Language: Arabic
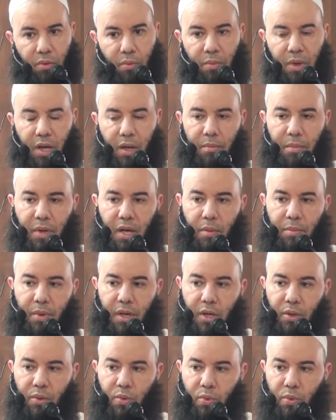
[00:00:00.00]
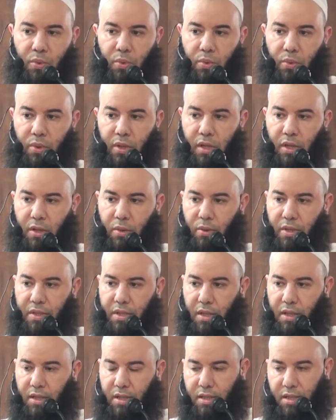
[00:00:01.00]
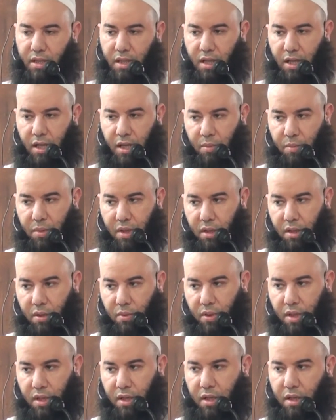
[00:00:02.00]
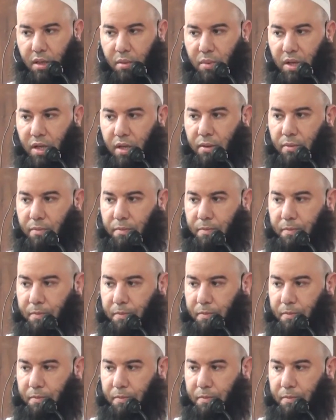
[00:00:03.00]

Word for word: ثم أما بعد إخوة الإسلام والإيمان